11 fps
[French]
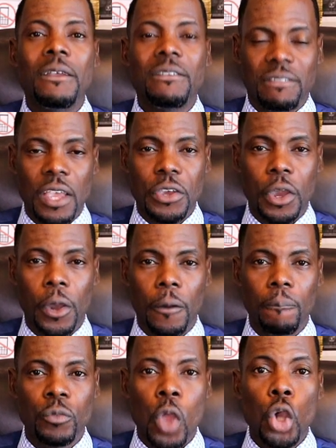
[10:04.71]
Seigneur,
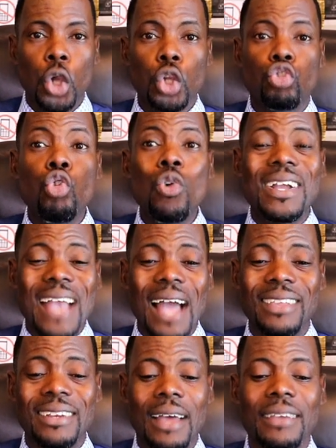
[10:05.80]
que tout
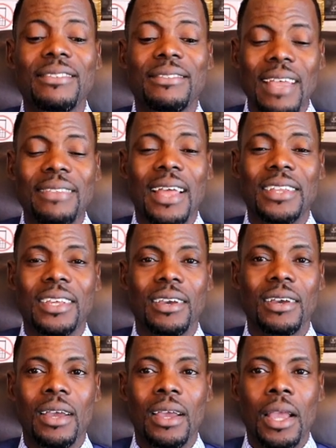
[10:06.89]
cadenas satanique
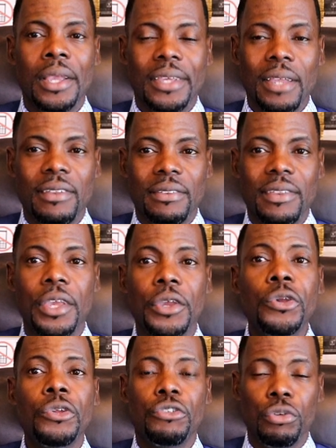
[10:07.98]
qui a été
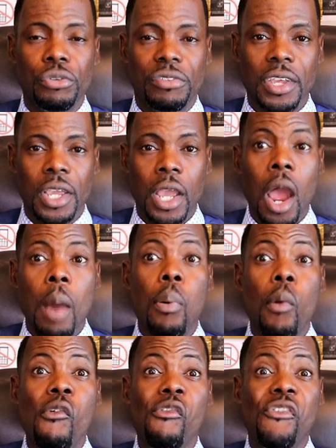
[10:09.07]
utilisé
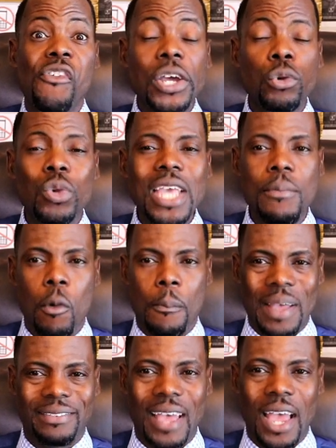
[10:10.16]
pour verrouiller mon
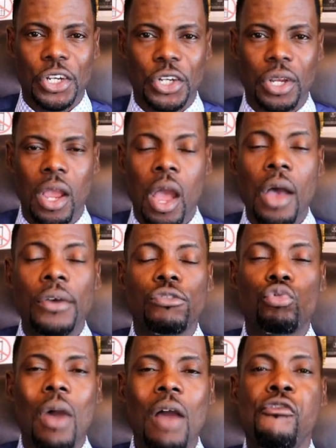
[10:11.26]
passage
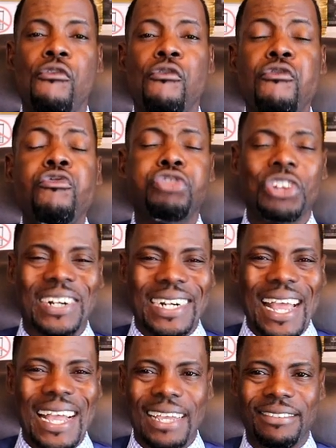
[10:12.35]
soit
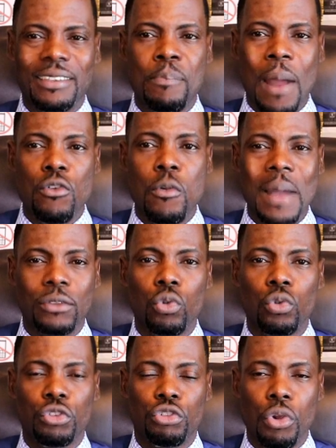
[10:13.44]
fracassé par le
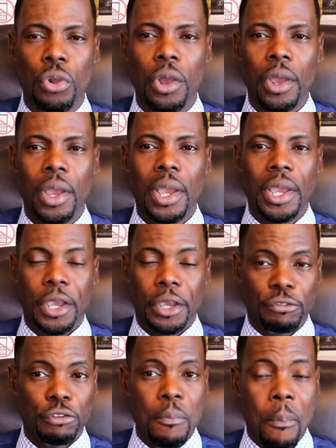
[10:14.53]
marteau de Dieu et
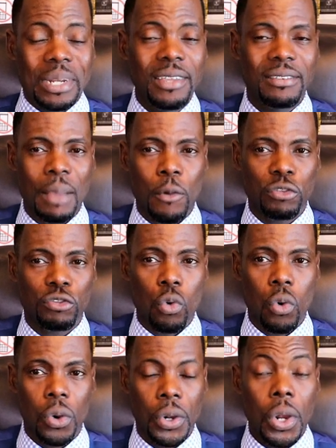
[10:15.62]
se brise en
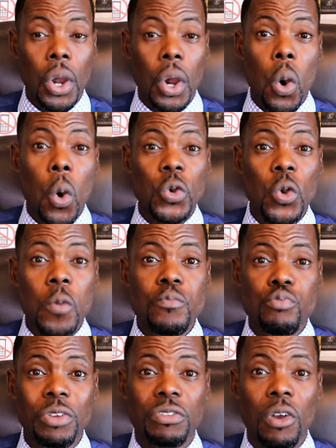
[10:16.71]
morceaux au nom
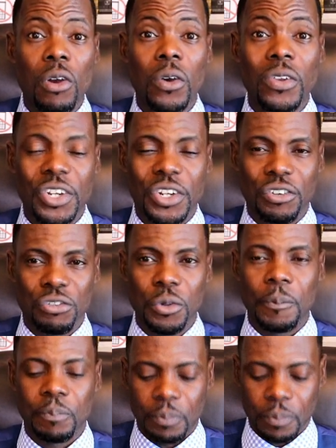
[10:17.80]
puissant de Jésus.